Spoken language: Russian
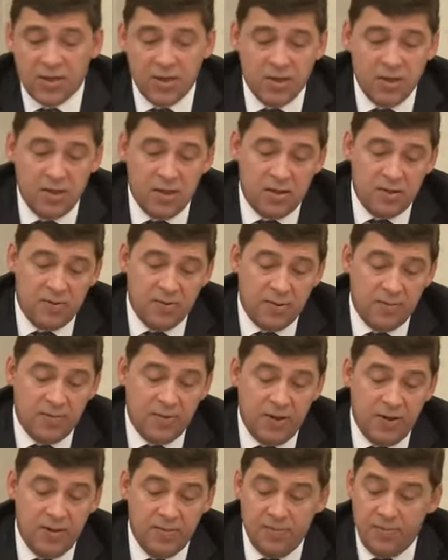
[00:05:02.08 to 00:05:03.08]

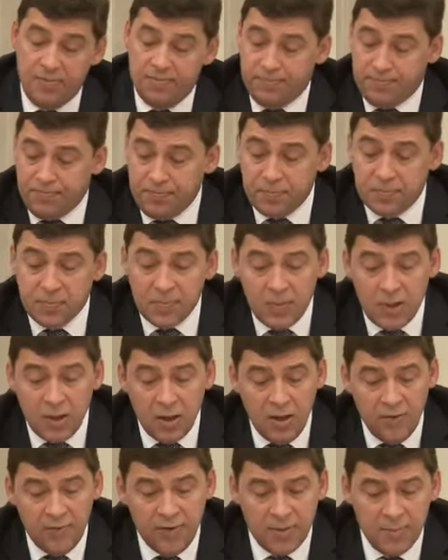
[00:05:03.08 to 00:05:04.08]
законодательством и
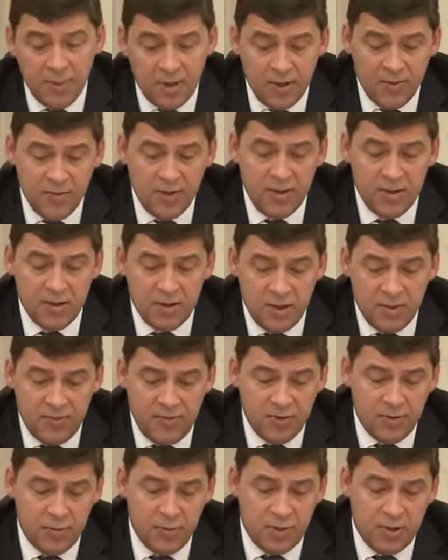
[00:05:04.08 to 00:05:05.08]
и формирование
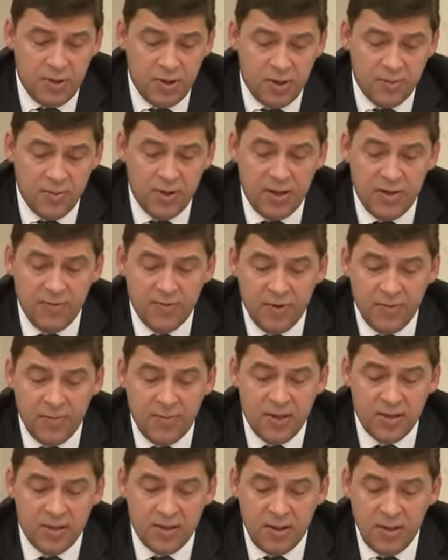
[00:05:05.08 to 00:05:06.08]
соответствующей нормативной
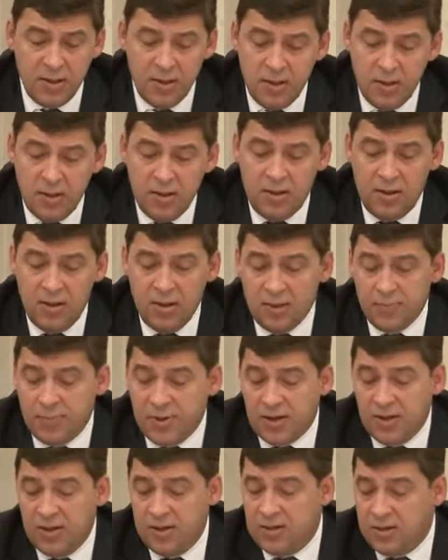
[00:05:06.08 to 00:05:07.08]
базы и их
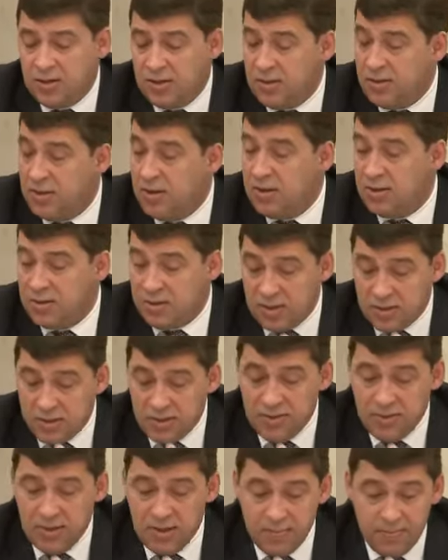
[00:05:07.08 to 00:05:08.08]
практической
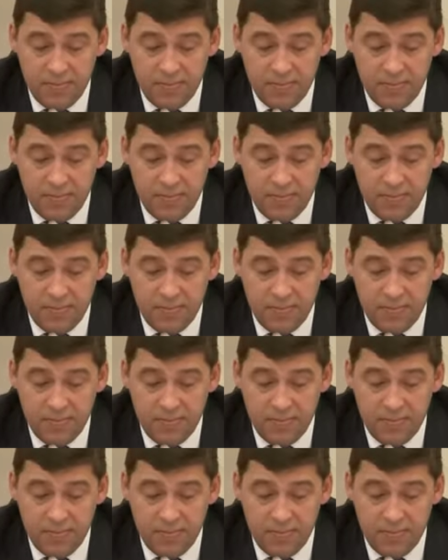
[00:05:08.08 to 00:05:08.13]
реализации.